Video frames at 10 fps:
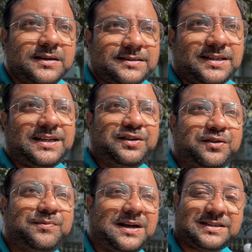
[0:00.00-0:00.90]
সে যাই
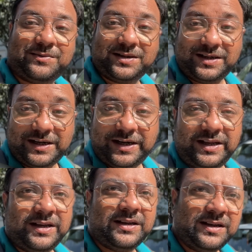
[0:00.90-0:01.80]
হোক বাস আমাদের রেডি
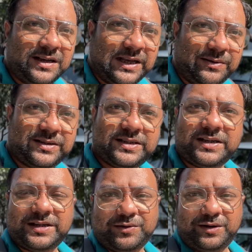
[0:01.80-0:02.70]
এবার
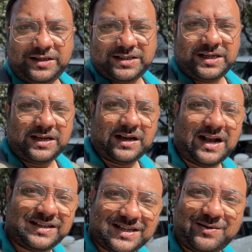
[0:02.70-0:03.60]
জিজ্ঞাসা করি যে
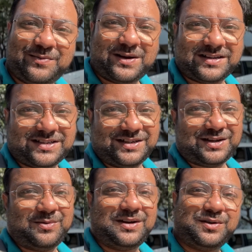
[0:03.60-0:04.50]
আজকে আবার বাস চেঞ্জ
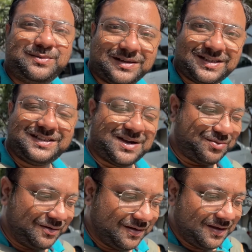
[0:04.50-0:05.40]
হবে না ওই বাসেই যাব
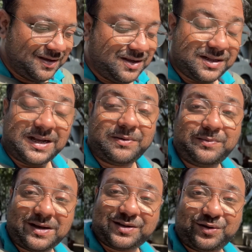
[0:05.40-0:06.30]
তারপরে
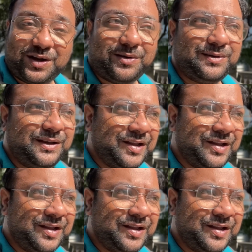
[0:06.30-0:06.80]
বাসে ওটা হবে